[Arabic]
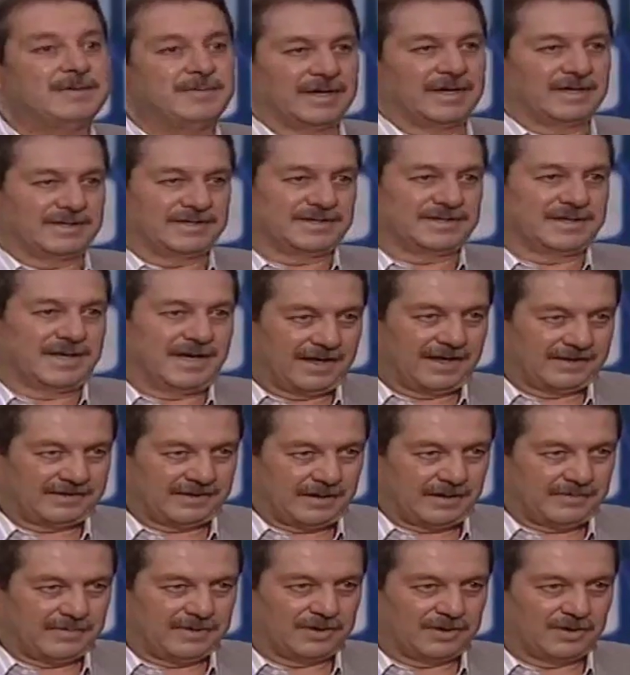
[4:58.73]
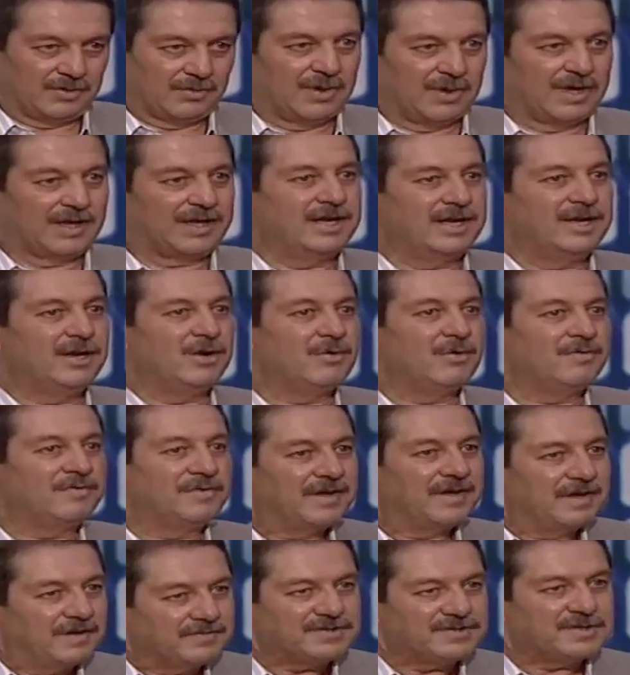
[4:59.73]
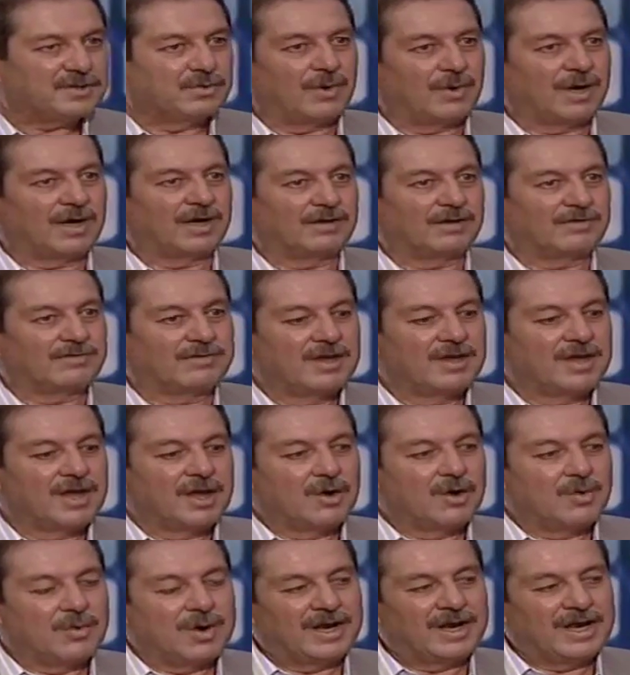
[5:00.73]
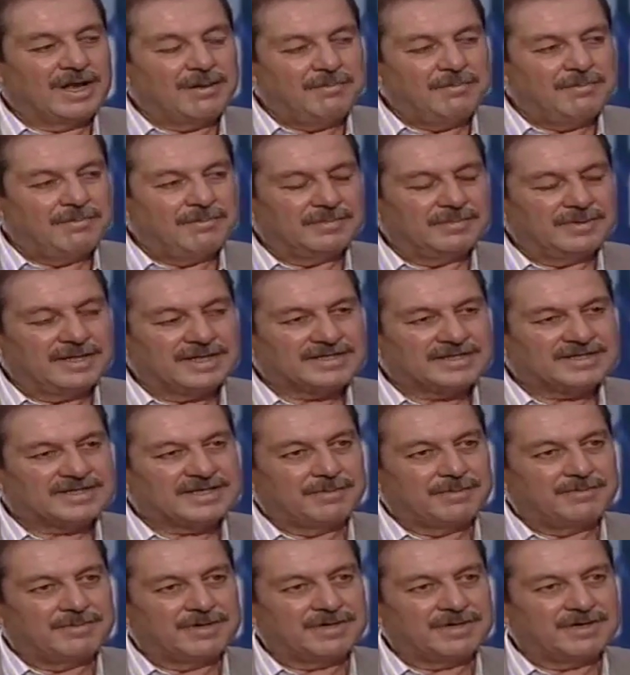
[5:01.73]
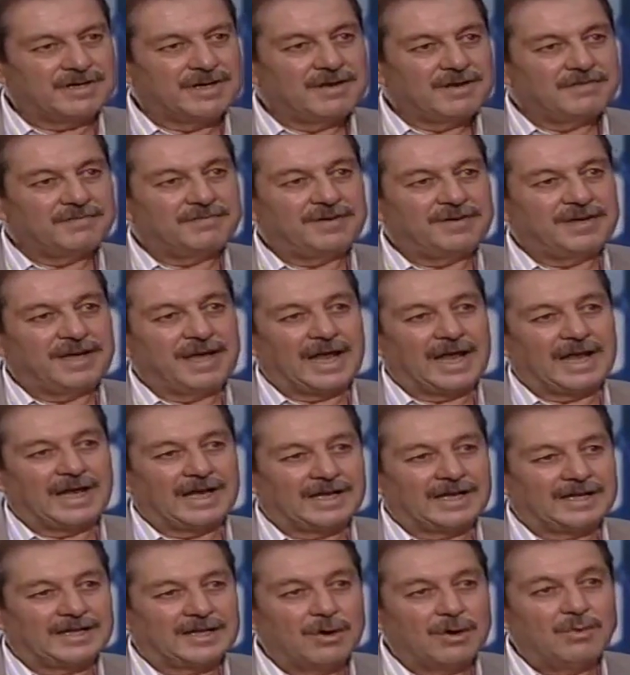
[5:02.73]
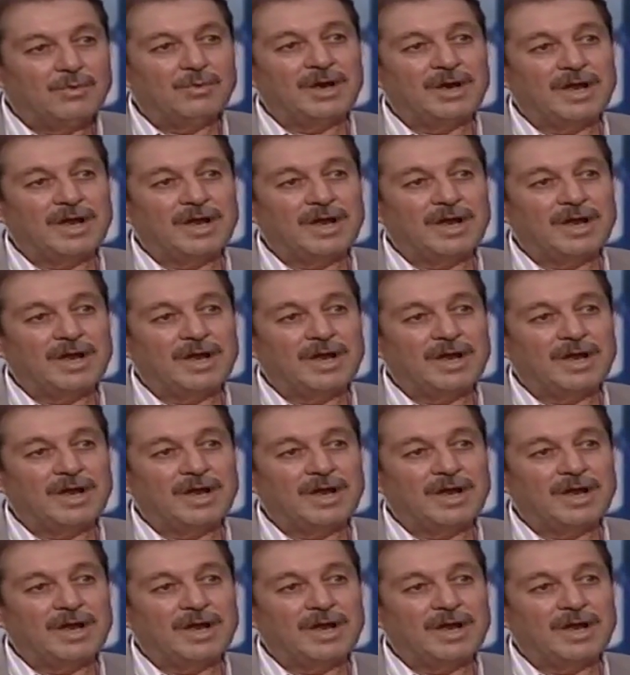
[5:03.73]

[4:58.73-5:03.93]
إن صح التعبير ولكنه في نفس الوقت هو لم يستمر في الدولة